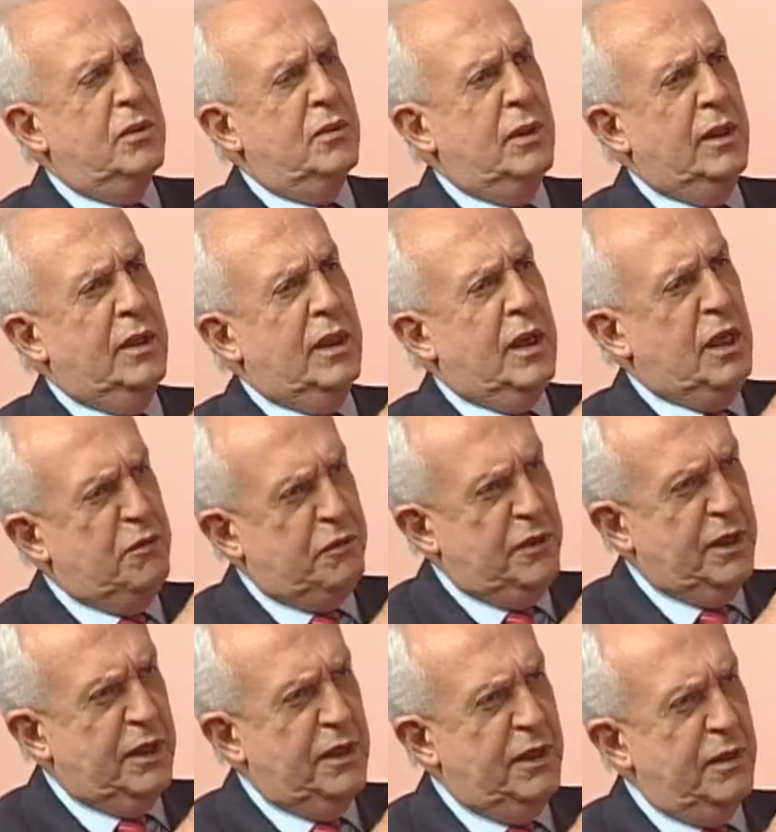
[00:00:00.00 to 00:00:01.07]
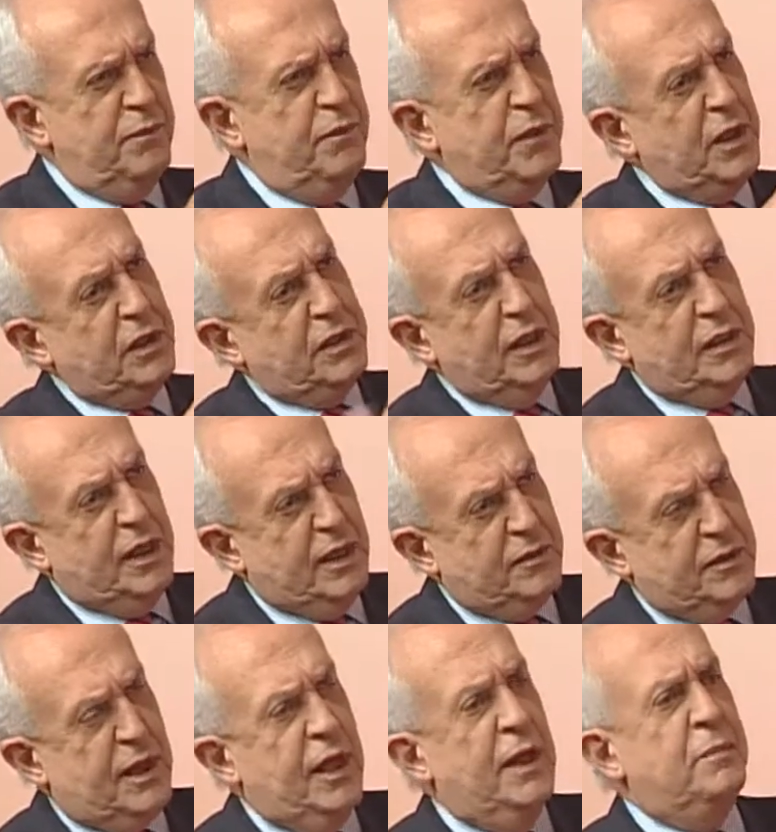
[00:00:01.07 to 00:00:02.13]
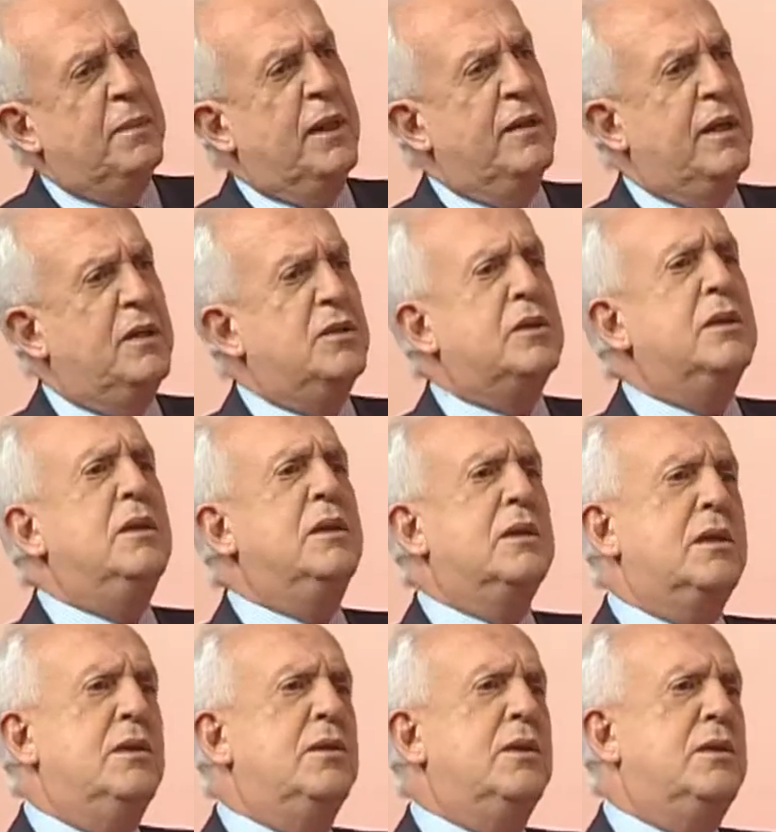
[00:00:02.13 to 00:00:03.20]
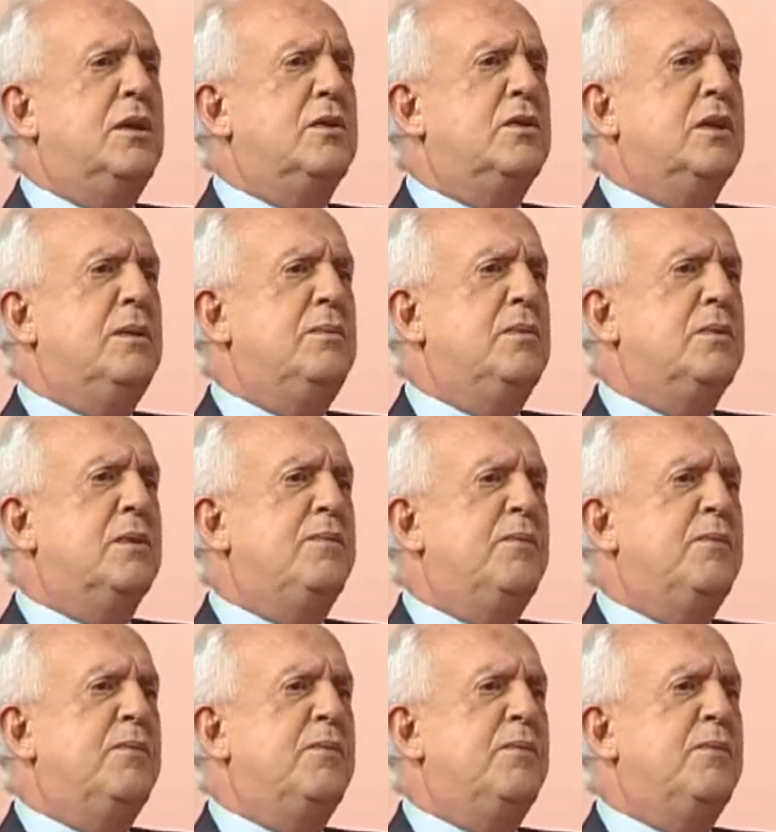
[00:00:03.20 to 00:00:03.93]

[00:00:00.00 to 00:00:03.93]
Né? A refinaria, que está na terraplanagem que nós deixamos,